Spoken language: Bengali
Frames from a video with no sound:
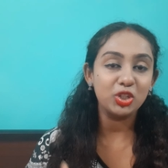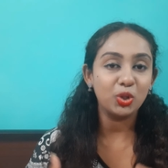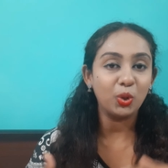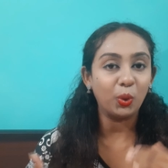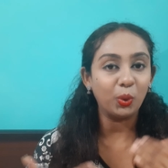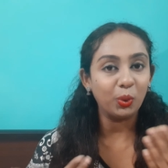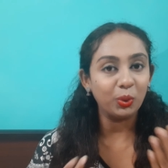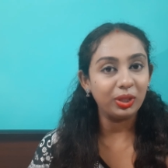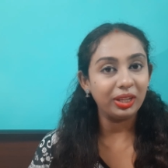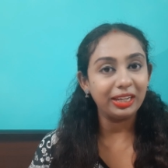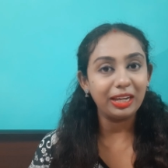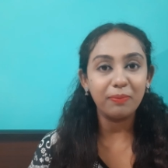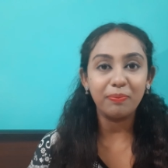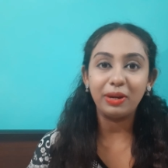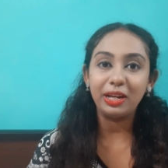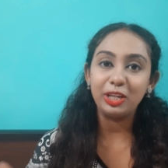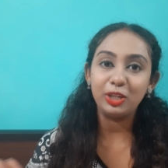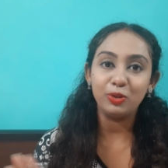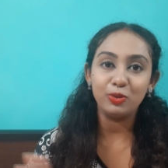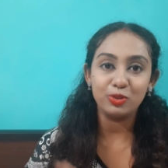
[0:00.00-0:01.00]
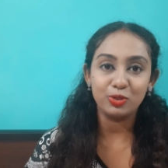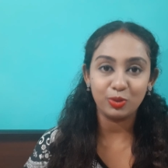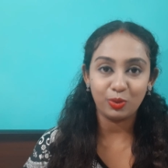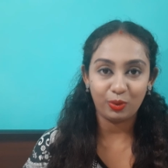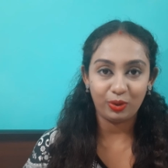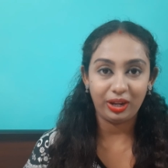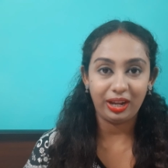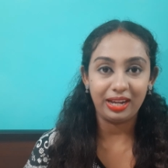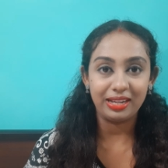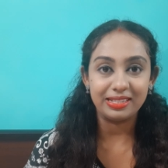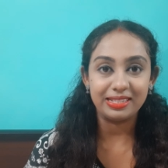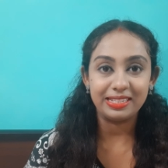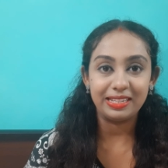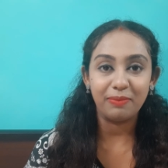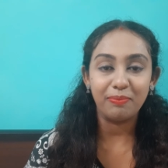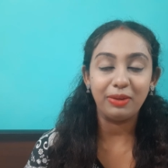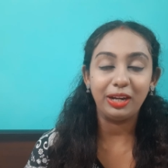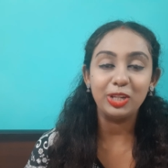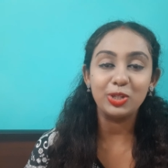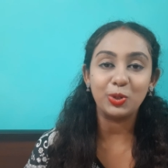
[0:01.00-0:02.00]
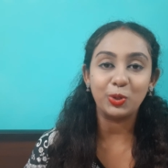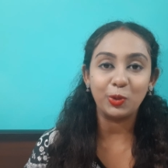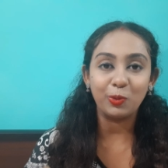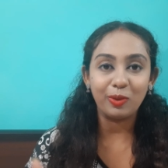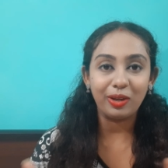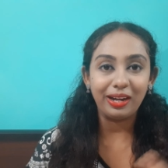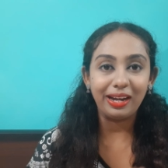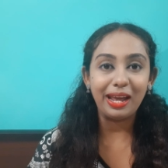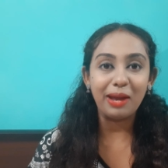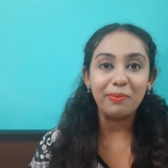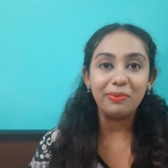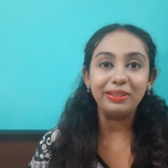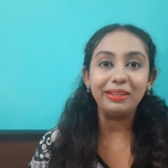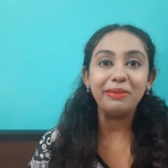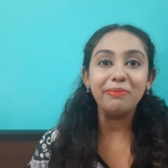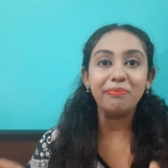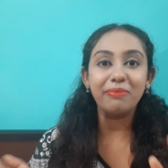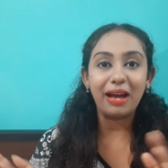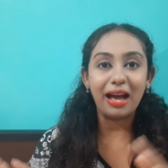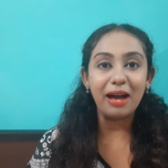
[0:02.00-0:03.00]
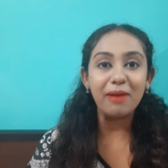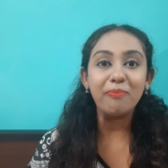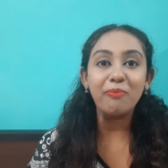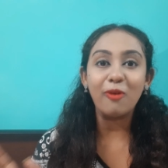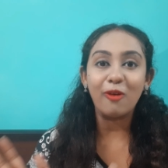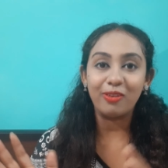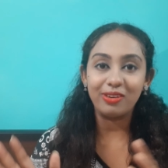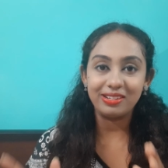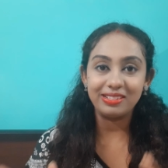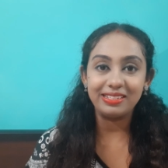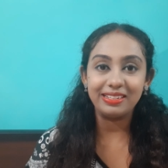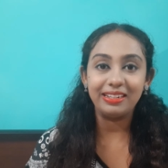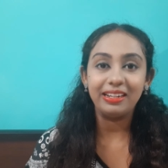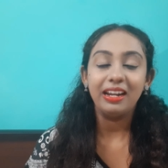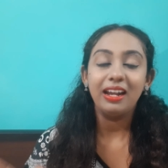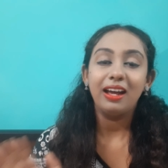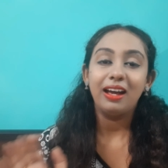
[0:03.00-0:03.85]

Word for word: ছোট থেকে প্রায় ইউজ করে আসছি মানে ছোটোবেলায় আমাদের মা পন্ডসে